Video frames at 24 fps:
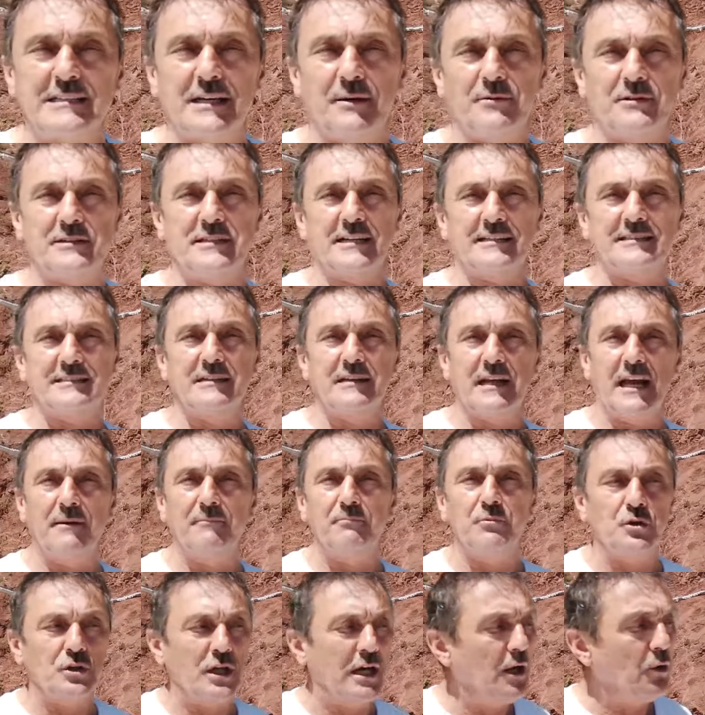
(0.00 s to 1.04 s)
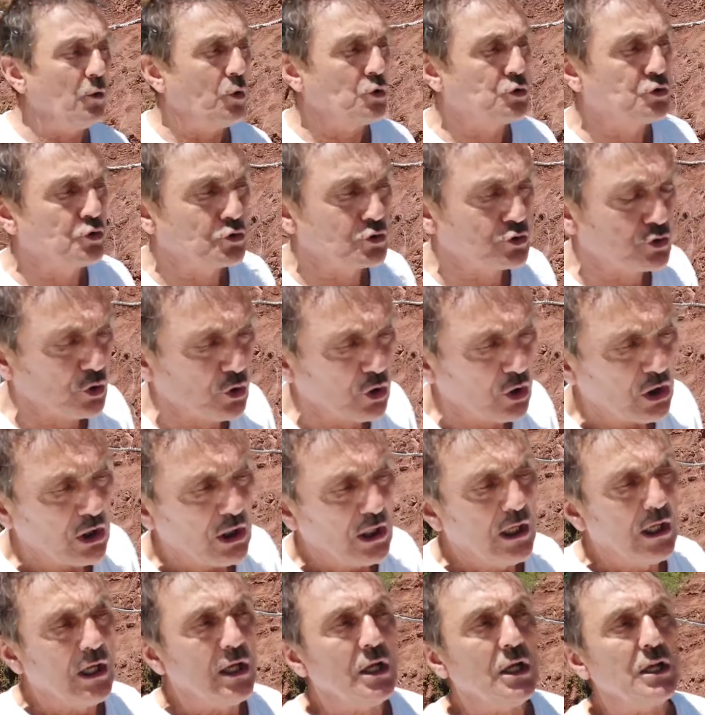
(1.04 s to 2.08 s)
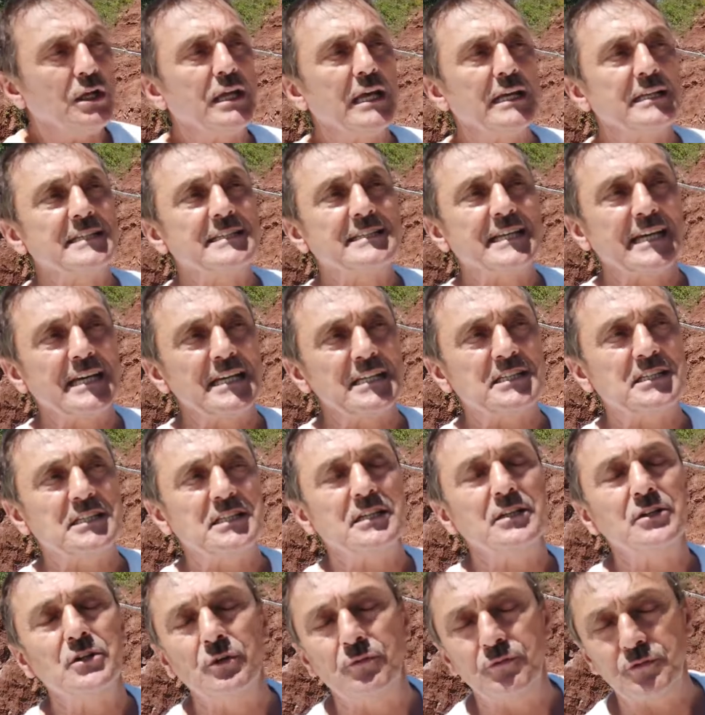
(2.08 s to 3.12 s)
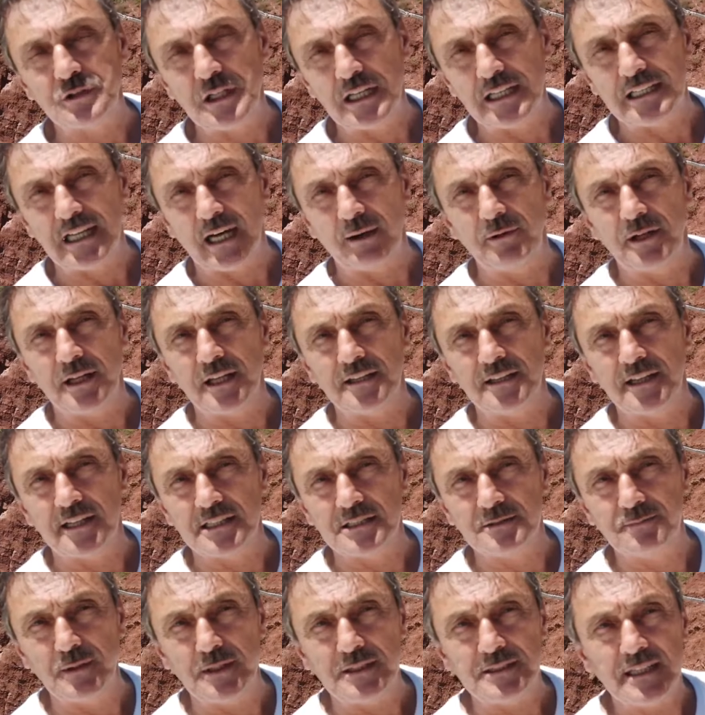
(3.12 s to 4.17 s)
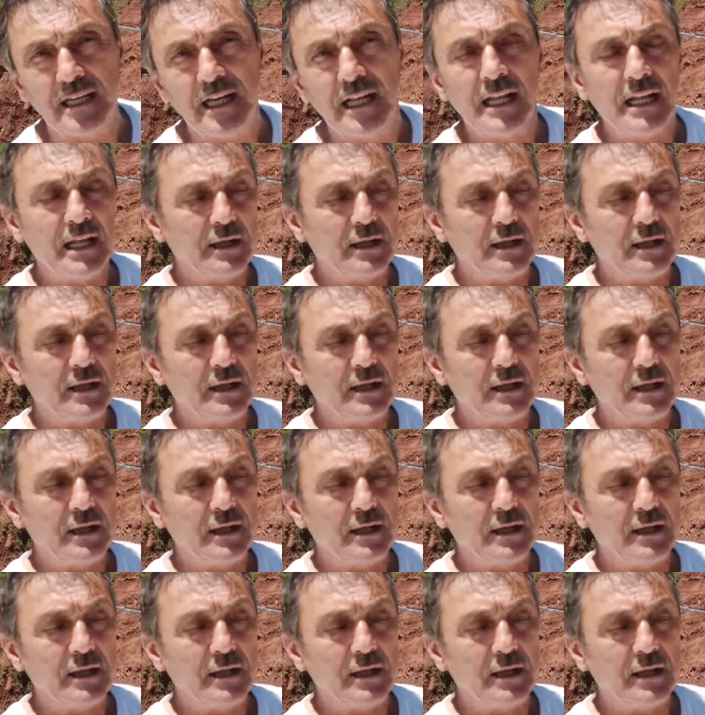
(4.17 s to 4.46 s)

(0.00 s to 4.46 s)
hesap edeceksin. Yani bu da 30'lu 7-8 nüfusa hitap ederiz biz.